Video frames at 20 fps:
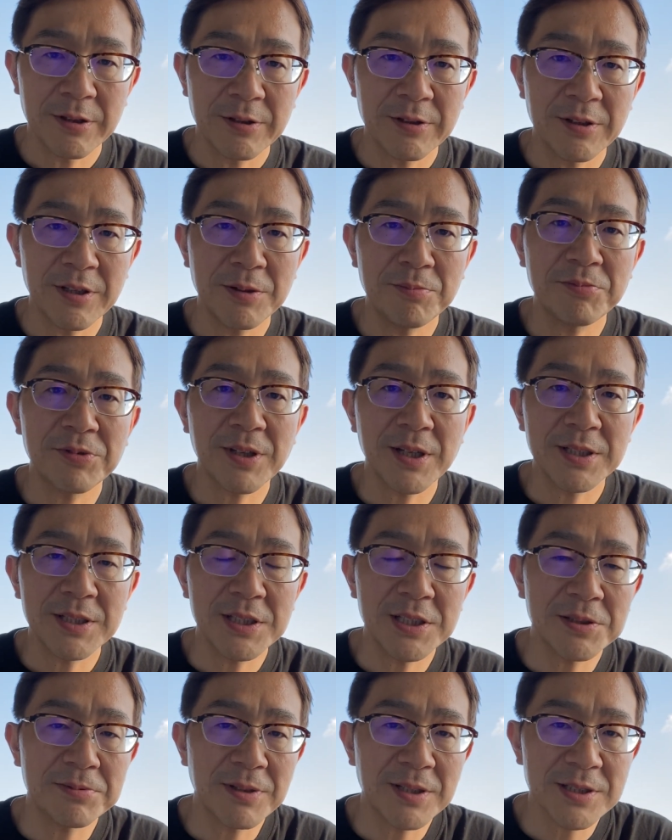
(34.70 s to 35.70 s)
妊婦さんに
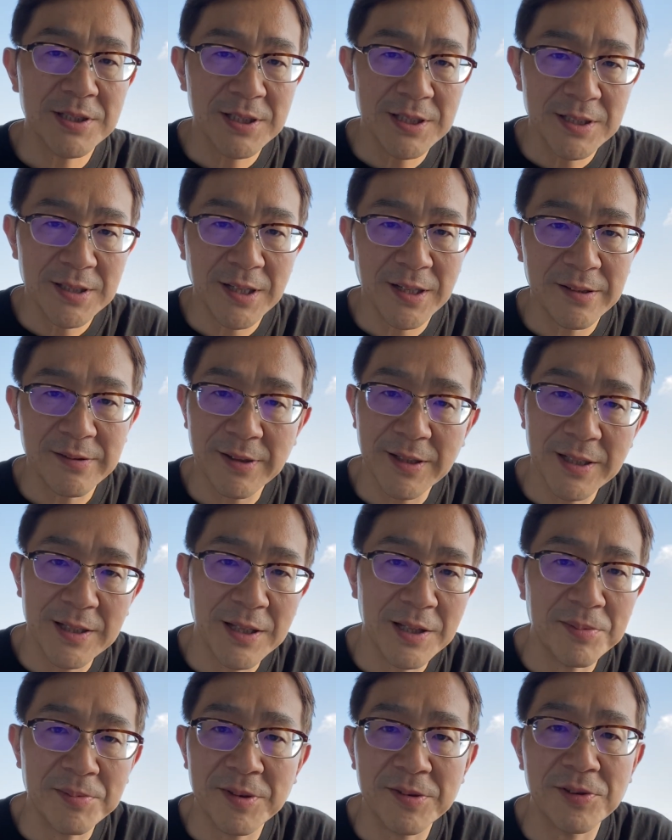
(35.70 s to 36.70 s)
一番信頼されて
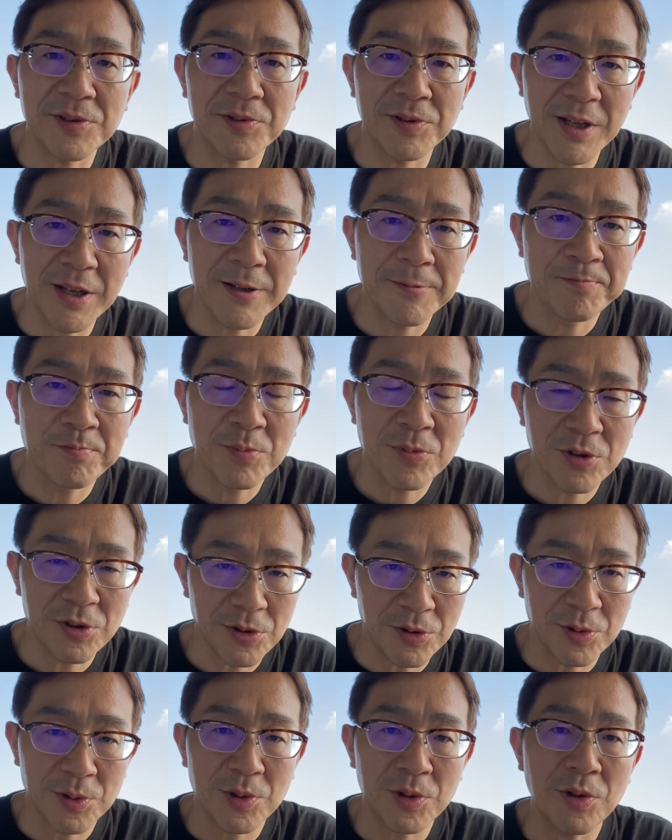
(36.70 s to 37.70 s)
いますよね。
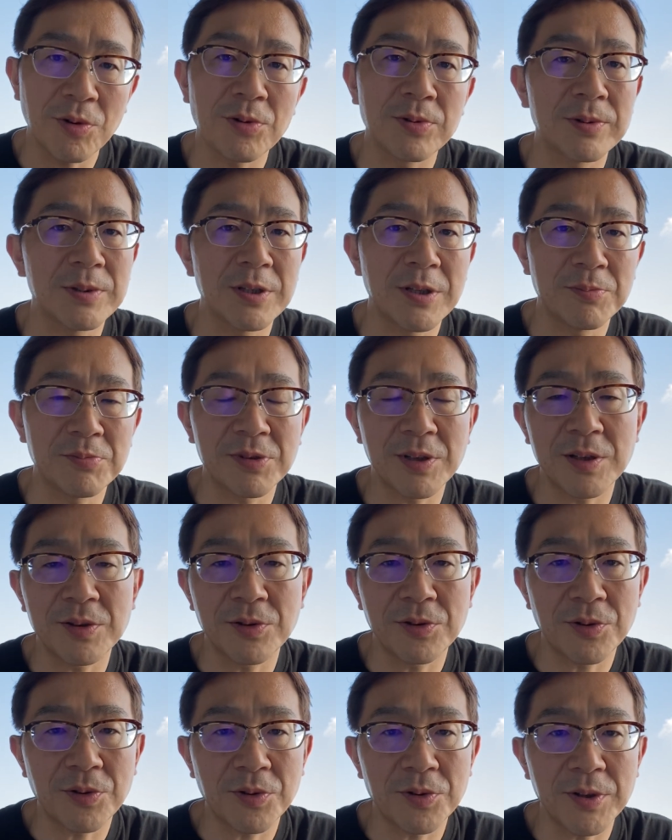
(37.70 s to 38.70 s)
ずっと妊婦さんの
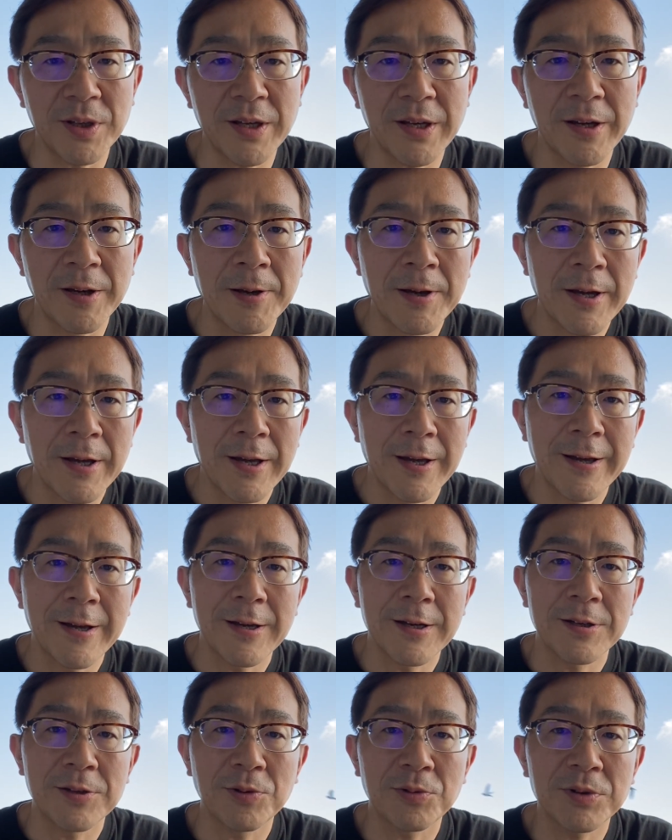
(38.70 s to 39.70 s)
横で
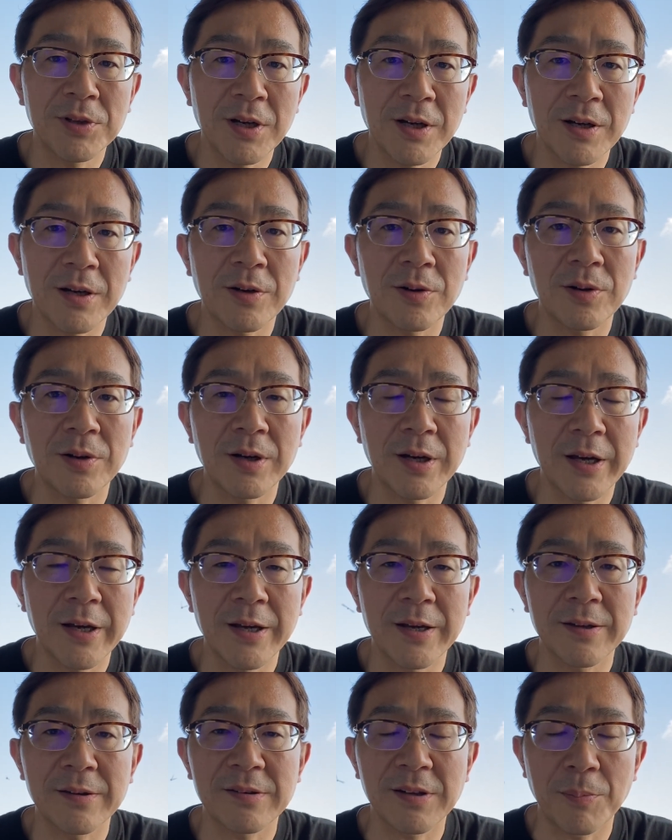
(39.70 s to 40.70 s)
いろんな
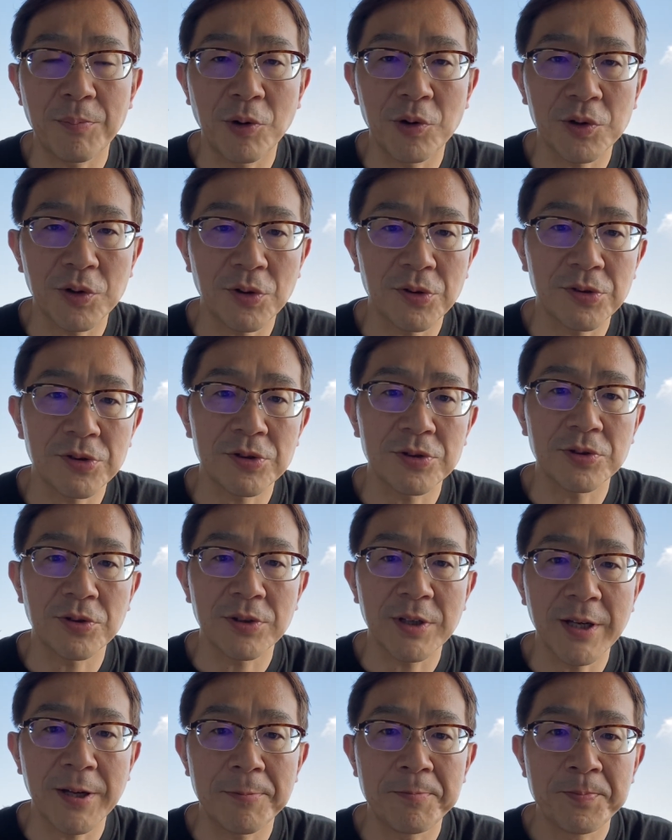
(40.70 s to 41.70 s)
サポートをするの
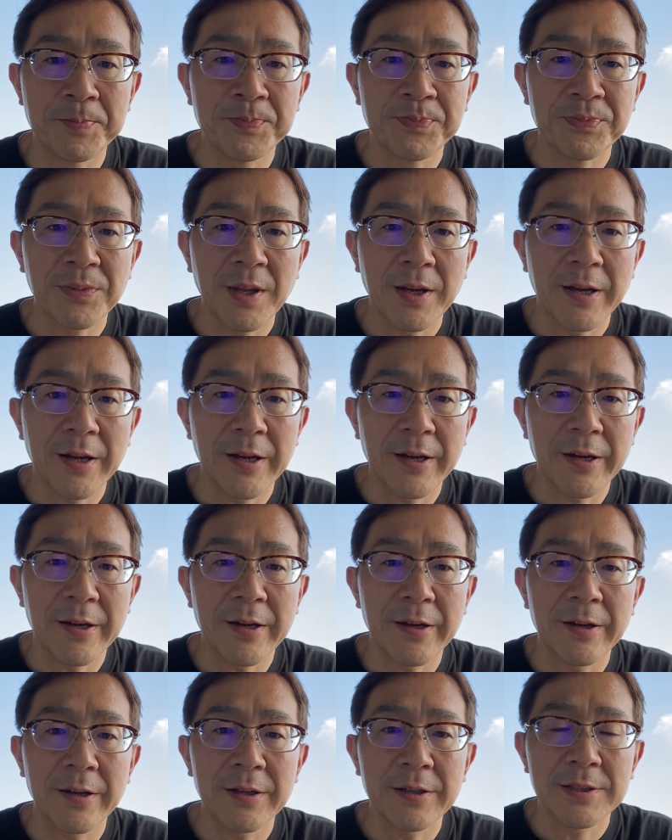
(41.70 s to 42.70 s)
で、
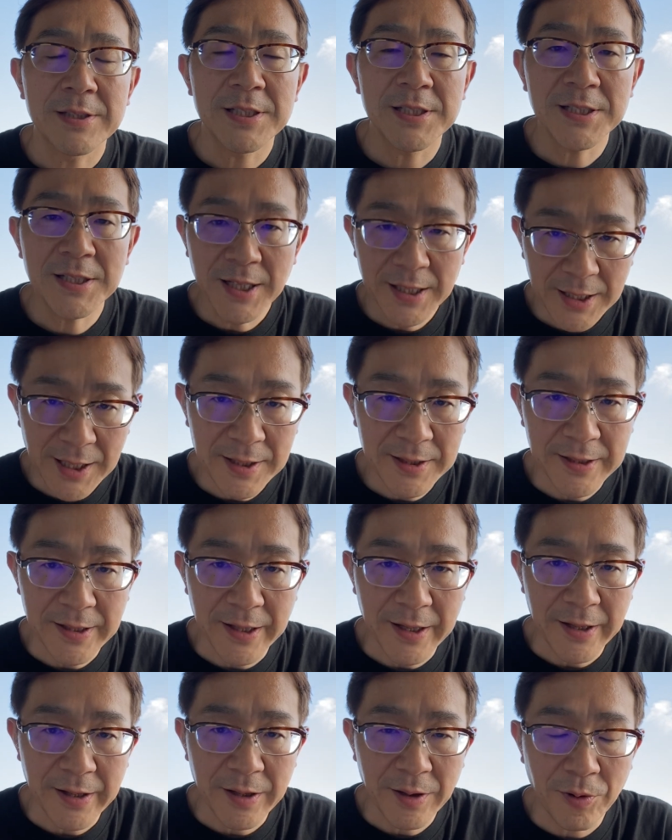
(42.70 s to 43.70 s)
信頼関
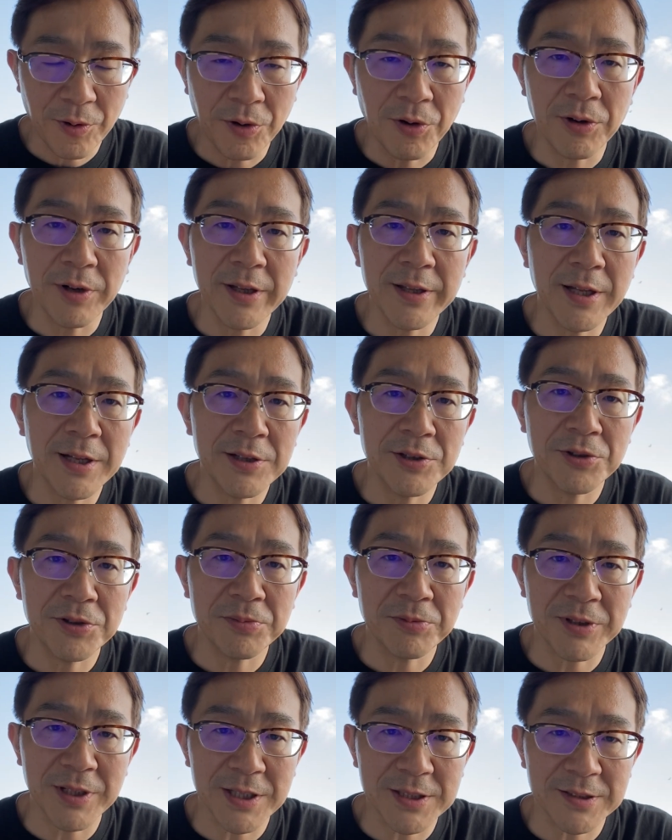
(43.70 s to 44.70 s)
係、これ何より
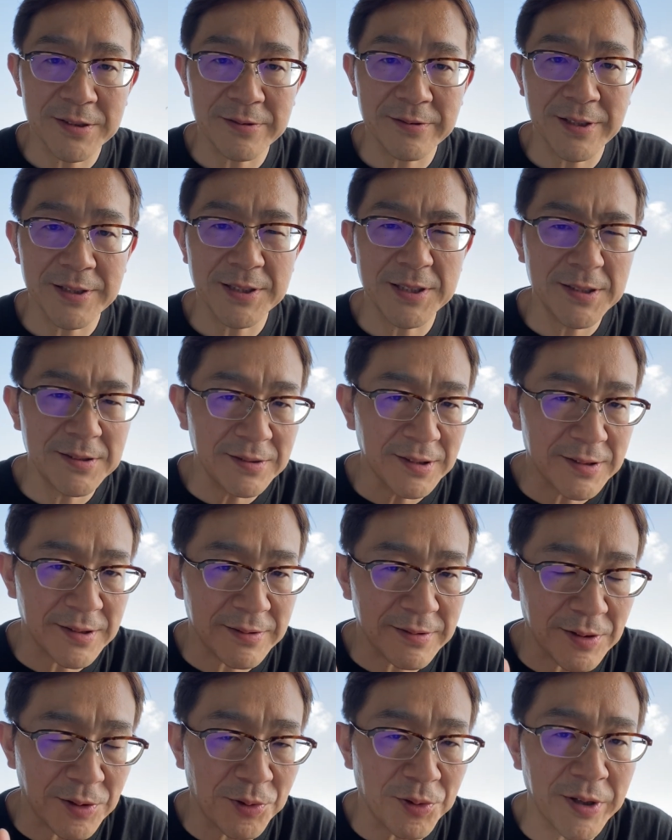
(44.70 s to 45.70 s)
も大事ですね。実はで
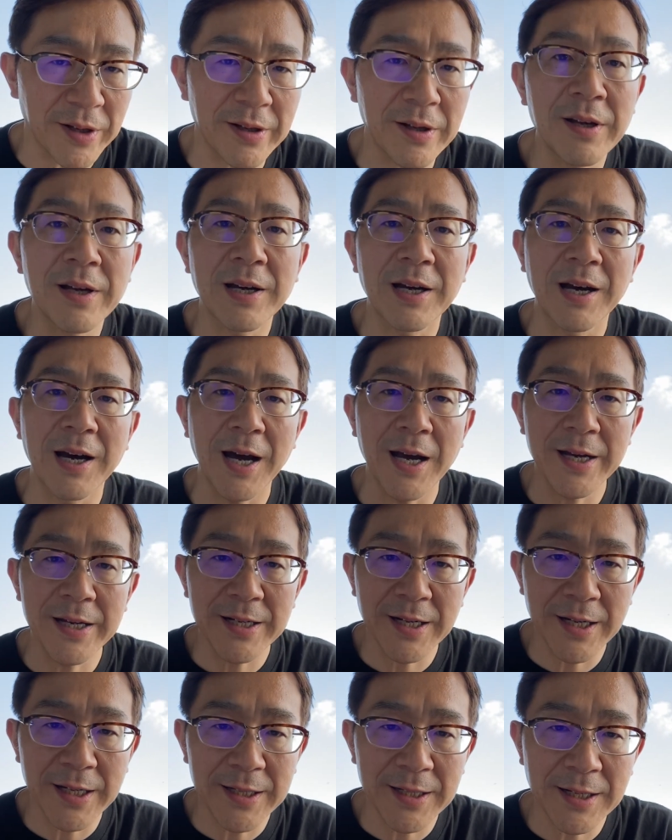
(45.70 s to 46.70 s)
すね、これ外
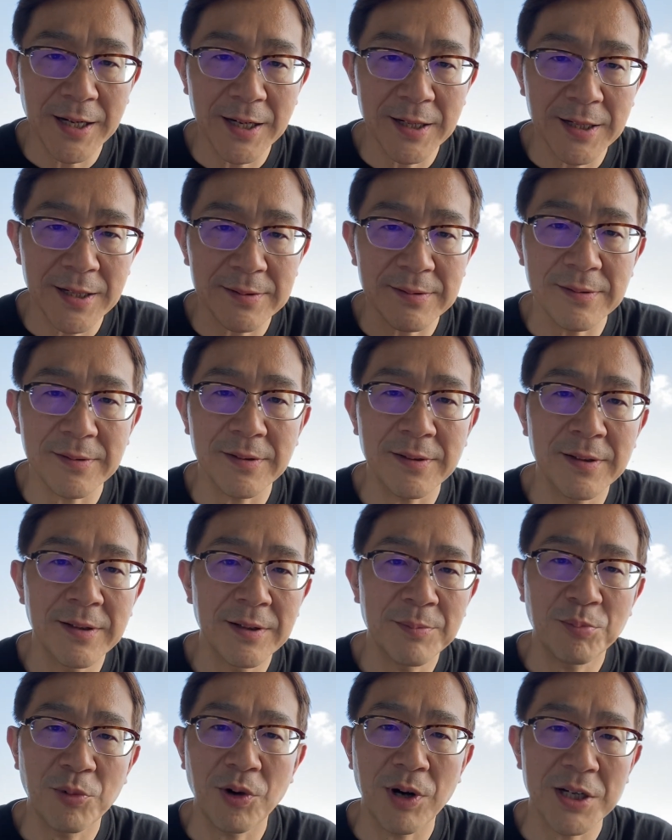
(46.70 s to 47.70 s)
来から
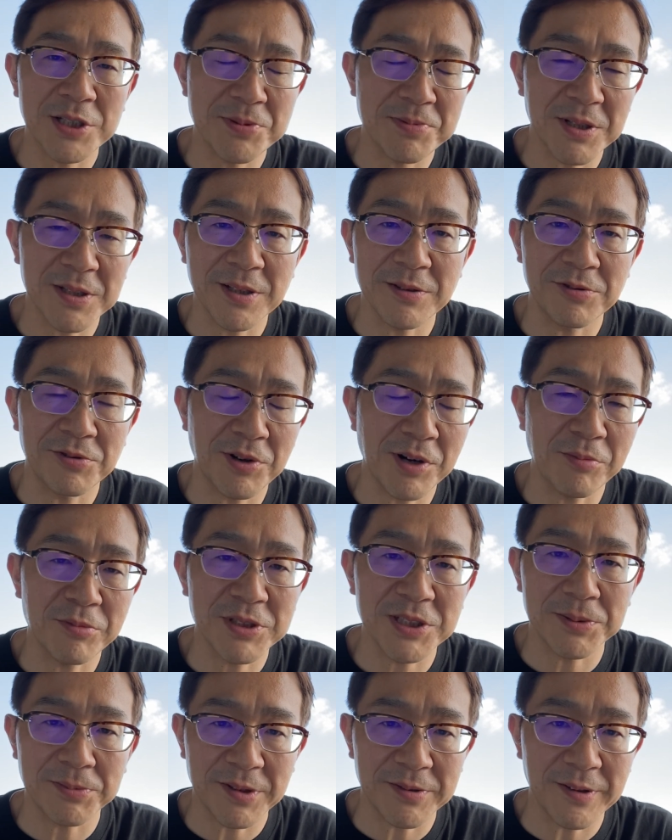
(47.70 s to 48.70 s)
もう始まってるのかも
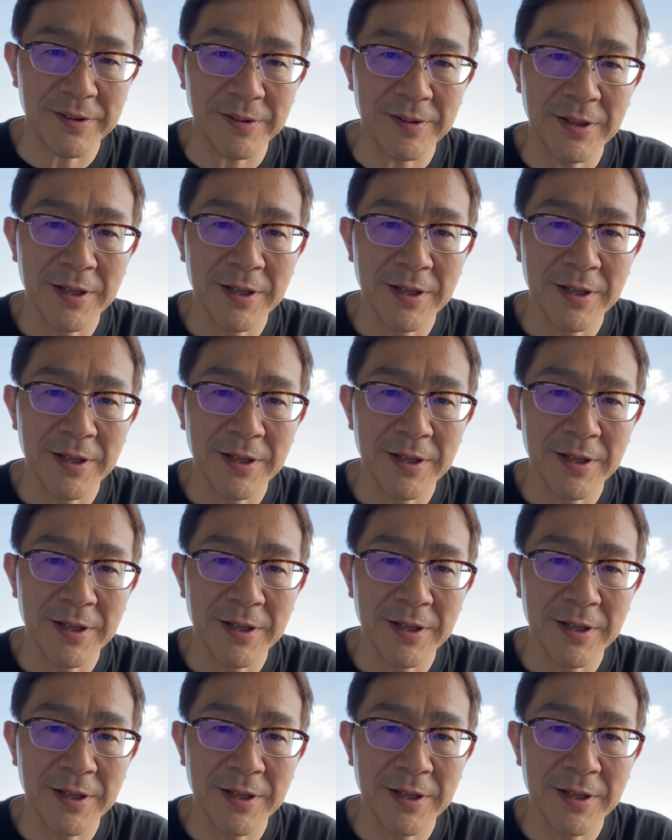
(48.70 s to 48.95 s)
しれません。